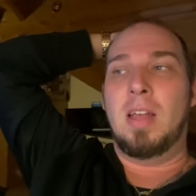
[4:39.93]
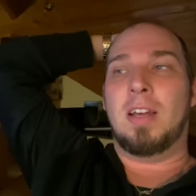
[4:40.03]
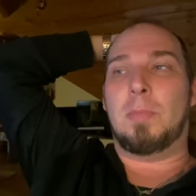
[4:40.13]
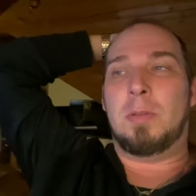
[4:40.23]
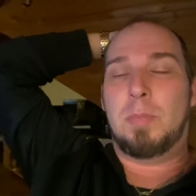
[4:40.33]

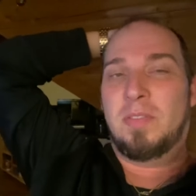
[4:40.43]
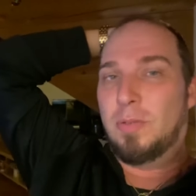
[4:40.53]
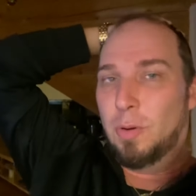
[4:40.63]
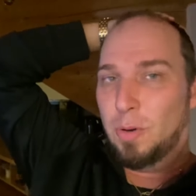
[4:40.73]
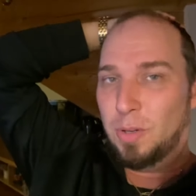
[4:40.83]
Aber ich
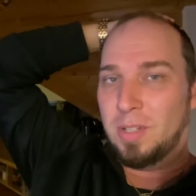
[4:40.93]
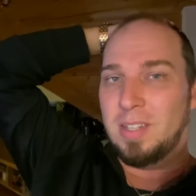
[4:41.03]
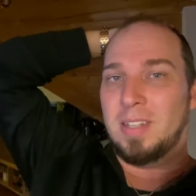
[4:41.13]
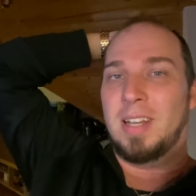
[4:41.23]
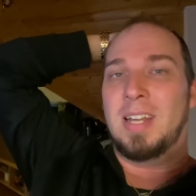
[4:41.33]

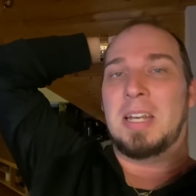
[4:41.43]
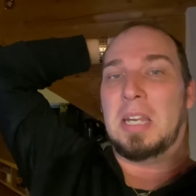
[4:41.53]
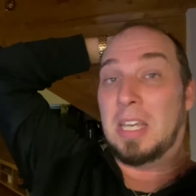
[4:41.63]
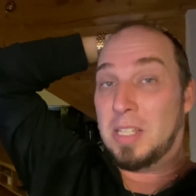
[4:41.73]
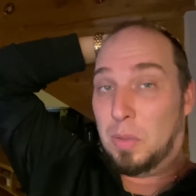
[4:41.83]
befürchte
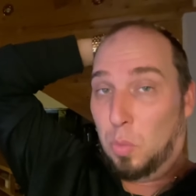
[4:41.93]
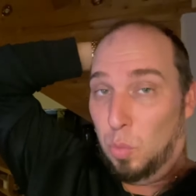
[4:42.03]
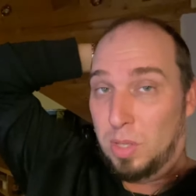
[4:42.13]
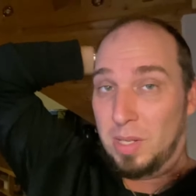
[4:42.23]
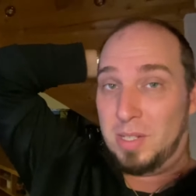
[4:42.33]
nichts
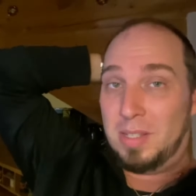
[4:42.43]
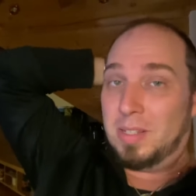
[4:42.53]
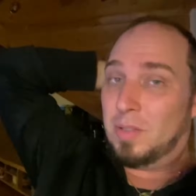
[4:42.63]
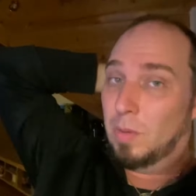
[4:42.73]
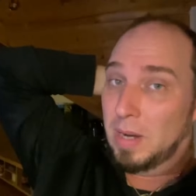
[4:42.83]
Gutes.
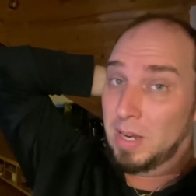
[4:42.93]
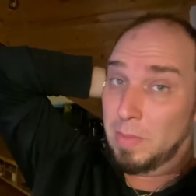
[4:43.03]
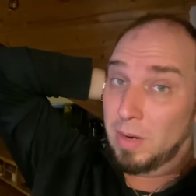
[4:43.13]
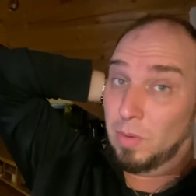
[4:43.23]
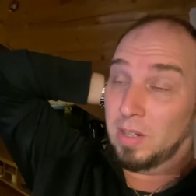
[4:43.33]
Das ist nur meine
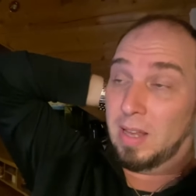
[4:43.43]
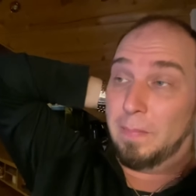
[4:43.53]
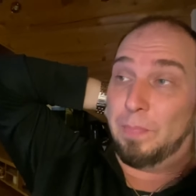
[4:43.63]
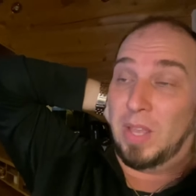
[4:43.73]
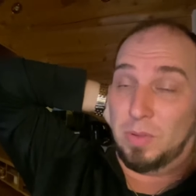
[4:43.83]
Meinung.
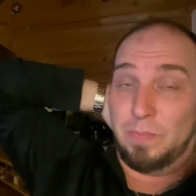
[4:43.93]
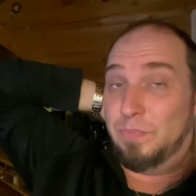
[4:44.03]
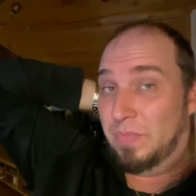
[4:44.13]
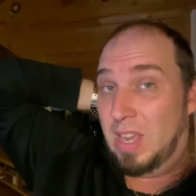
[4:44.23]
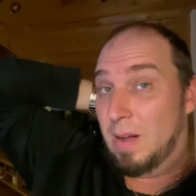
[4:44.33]
Ja? Also
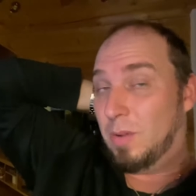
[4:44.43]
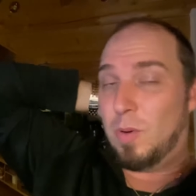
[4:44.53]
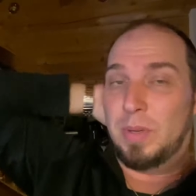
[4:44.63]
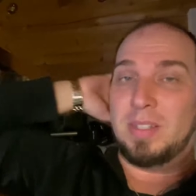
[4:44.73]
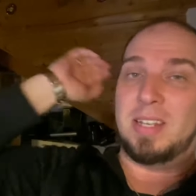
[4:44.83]
ja,
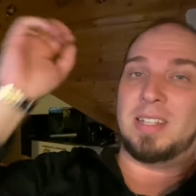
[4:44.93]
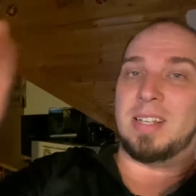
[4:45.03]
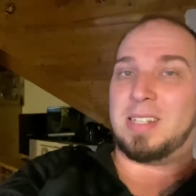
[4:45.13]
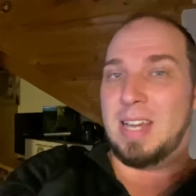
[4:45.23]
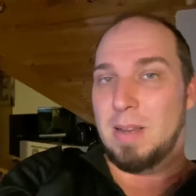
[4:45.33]
kommentiert
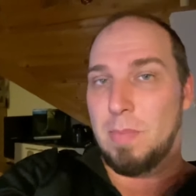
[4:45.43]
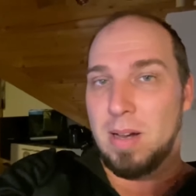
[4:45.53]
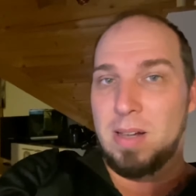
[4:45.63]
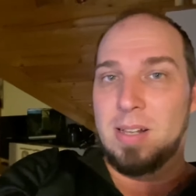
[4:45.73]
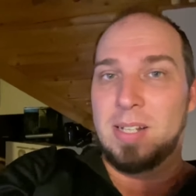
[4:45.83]
das gerne
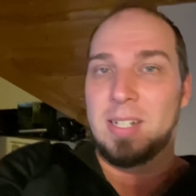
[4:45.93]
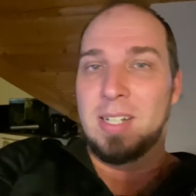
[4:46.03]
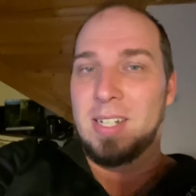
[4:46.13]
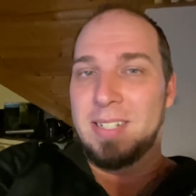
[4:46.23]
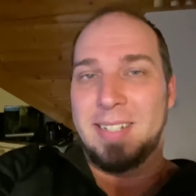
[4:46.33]
mal.
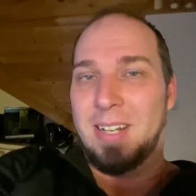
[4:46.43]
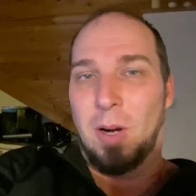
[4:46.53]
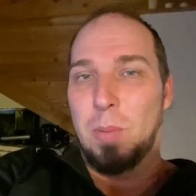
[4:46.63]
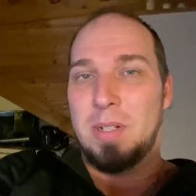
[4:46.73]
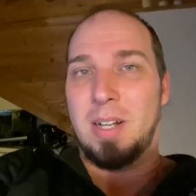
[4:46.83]
Ich
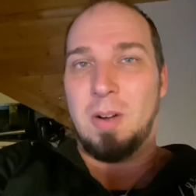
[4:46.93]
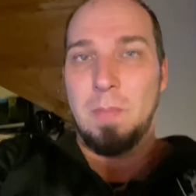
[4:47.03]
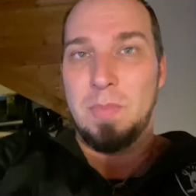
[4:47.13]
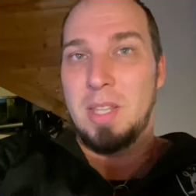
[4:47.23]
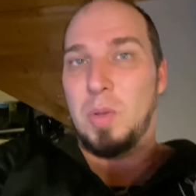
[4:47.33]
glaube, da
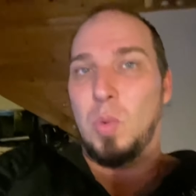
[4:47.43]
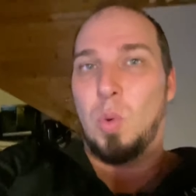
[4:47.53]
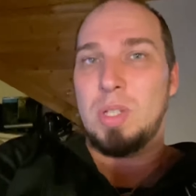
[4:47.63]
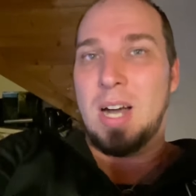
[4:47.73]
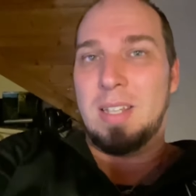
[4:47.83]
kommt nicht
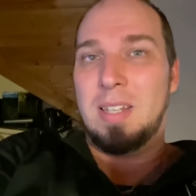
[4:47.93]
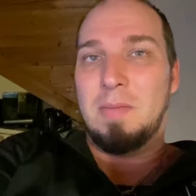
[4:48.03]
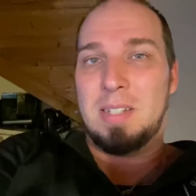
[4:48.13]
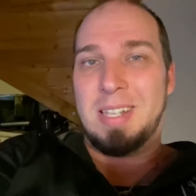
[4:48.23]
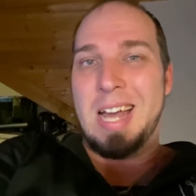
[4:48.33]
großartig
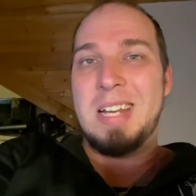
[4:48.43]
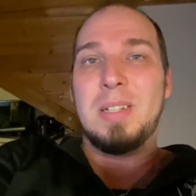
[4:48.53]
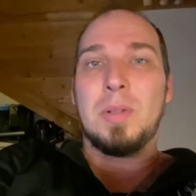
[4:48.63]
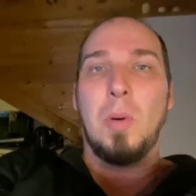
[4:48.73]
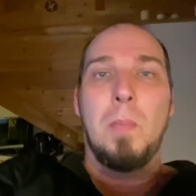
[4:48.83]
was
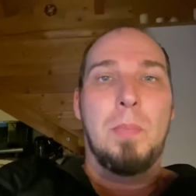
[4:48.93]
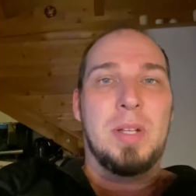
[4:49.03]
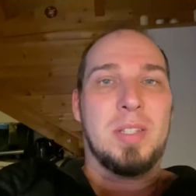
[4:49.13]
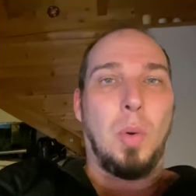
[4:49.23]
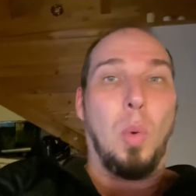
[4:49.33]
Geiles rum
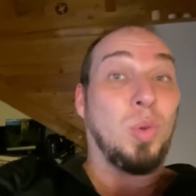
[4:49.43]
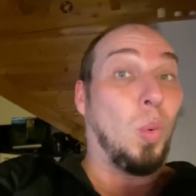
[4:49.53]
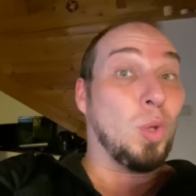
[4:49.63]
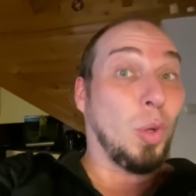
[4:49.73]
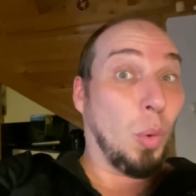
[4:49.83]
mit
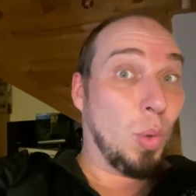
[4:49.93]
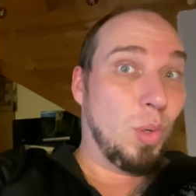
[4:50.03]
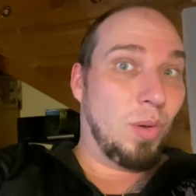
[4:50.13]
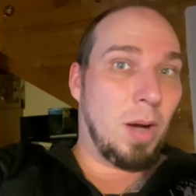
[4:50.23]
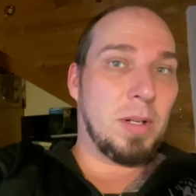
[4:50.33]

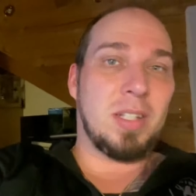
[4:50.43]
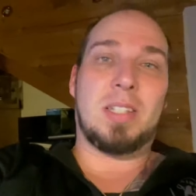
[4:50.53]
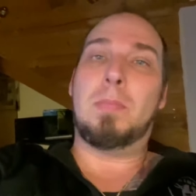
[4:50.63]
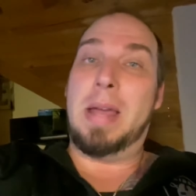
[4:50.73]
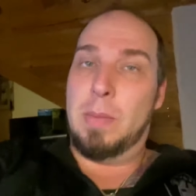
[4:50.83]
Rot-Rot-Grün. Aber das
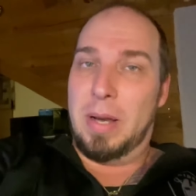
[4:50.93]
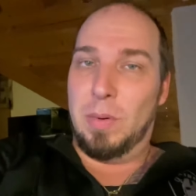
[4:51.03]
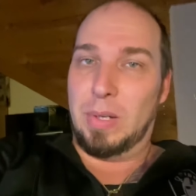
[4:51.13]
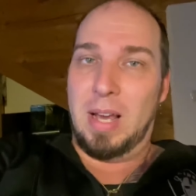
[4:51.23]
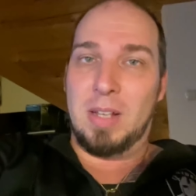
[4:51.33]
ist meine
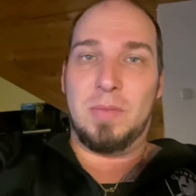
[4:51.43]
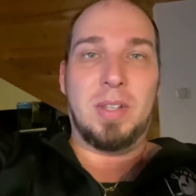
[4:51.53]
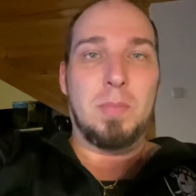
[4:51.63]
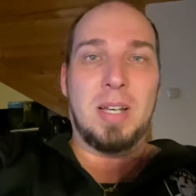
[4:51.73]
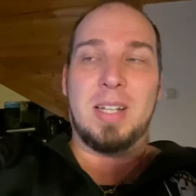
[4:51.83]
Meinung. Ja, also
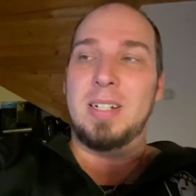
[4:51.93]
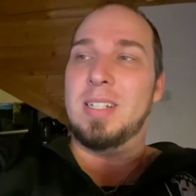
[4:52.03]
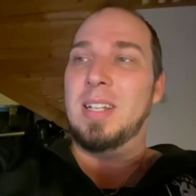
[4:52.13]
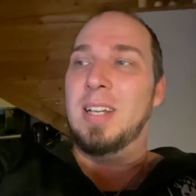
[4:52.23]
wie immer gilt,